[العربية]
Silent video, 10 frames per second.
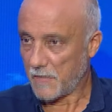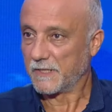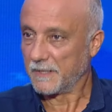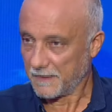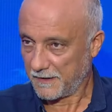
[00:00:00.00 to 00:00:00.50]

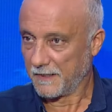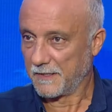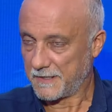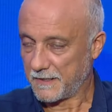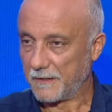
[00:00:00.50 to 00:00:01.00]
كثير كان
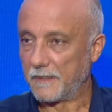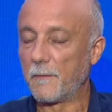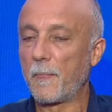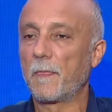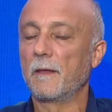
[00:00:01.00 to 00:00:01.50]
السنه
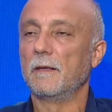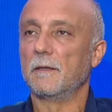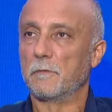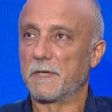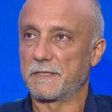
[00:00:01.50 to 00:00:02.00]

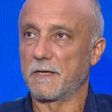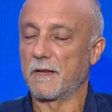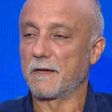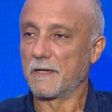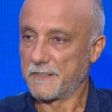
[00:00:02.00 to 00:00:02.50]
بس
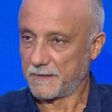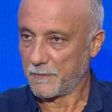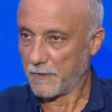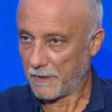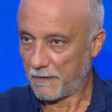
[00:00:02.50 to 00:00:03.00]
قررنا
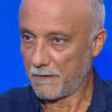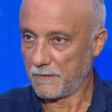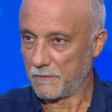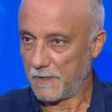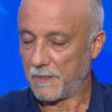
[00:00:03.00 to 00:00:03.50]
نستمر
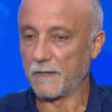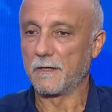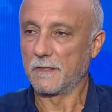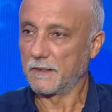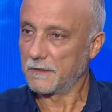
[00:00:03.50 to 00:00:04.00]

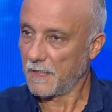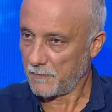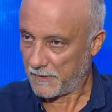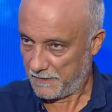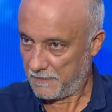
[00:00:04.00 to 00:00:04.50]
وقررنا
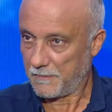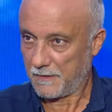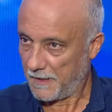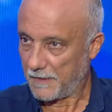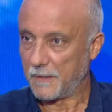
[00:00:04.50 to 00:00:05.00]
نتضامن
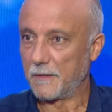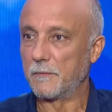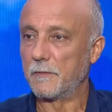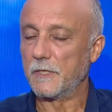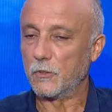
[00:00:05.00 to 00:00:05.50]
يعني
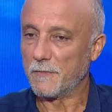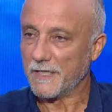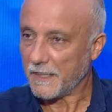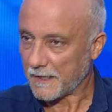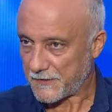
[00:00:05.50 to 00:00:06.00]
بانه ما
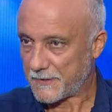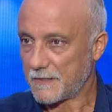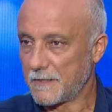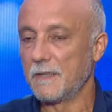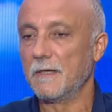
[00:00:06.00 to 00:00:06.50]
نيأس
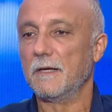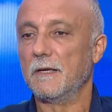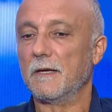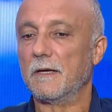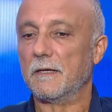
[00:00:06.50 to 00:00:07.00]
نعم
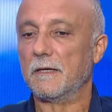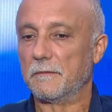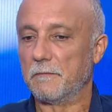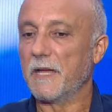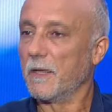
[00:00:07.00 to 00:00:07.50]
آه
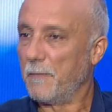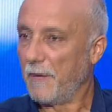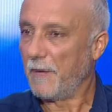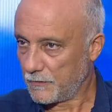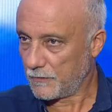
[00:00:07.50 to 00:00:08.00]
منا
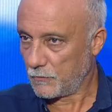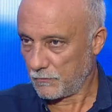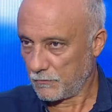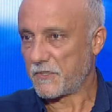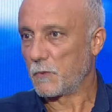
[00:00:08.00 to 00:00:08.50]
بعاد
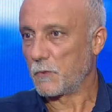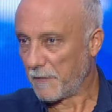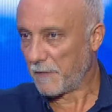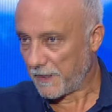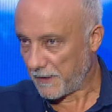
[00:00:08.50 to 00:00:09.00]
بنفس
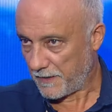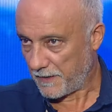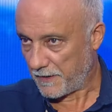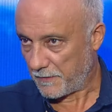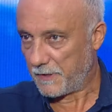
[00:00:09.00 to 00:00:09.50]
الوقت منا
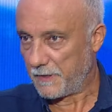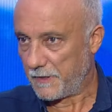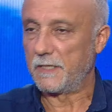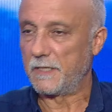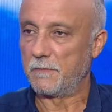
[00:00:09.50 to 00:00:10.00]
قراب
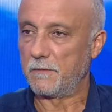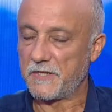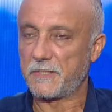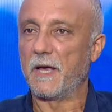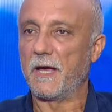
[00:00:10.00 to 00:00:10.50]
يعني
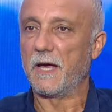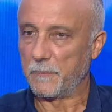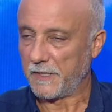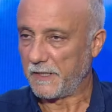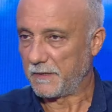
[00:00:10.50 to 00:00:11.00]
بنسمع عن
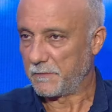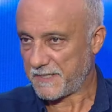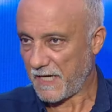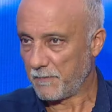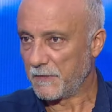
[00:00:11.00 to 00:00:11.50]
بعيد بس
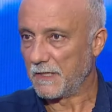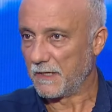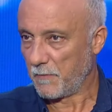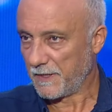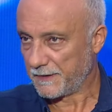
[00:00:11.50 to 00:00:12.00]
الحمد
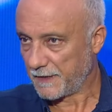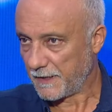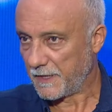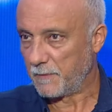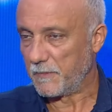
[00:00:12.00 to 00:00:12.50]
لله
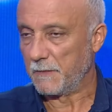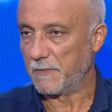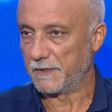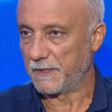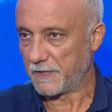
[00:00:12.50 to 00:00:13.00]
المنطقه امنه
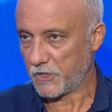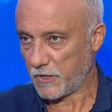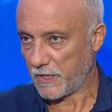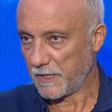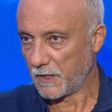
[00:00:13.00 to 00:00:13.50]
منطقه
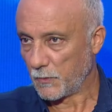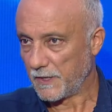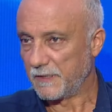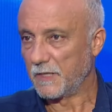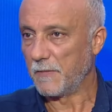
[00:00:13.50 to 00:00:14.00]
رشية
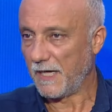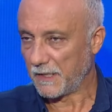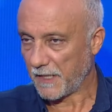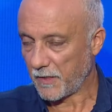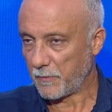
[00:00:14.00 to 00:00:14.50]
الوادي مع
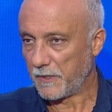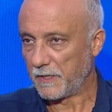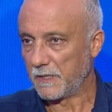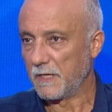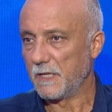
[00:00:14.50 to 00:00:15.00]

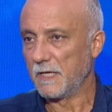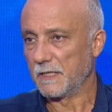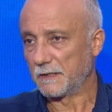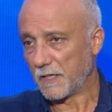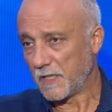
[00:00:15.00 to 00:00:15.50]
الغربي
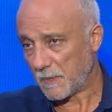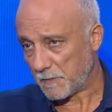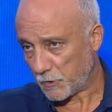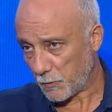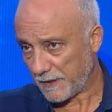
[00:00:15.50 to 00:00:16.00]
الطريق اللي
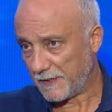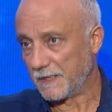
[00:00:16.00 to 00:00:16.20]
بتودي